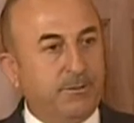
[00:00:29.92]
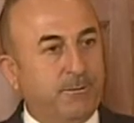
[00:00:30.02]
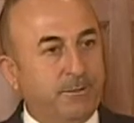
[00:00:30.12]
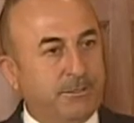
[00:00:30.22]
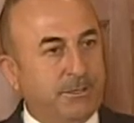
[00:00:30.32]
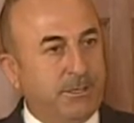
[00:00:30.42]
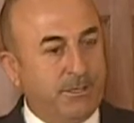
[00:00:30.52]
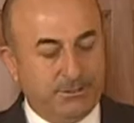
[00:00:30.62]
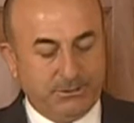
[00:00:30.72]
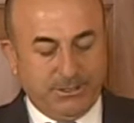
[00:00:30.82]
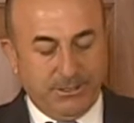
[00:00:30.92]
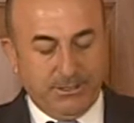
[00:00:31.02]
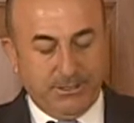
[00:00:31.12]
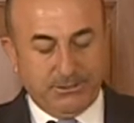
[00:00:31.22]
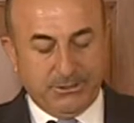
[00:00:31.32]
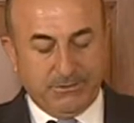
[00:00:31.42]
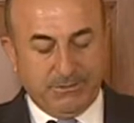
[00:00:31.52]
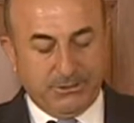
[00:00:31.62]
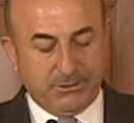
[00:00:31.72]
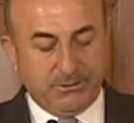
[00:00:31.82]
diplomasiyi en iyi şekilde
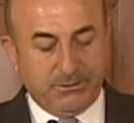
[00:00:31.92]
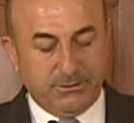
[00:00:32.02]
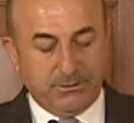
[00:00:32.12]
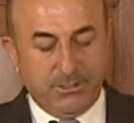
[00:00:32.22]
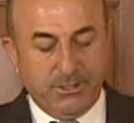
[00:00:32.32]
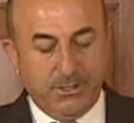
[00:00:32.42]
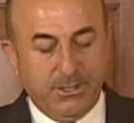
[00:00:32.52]
işletmek istiyoruz.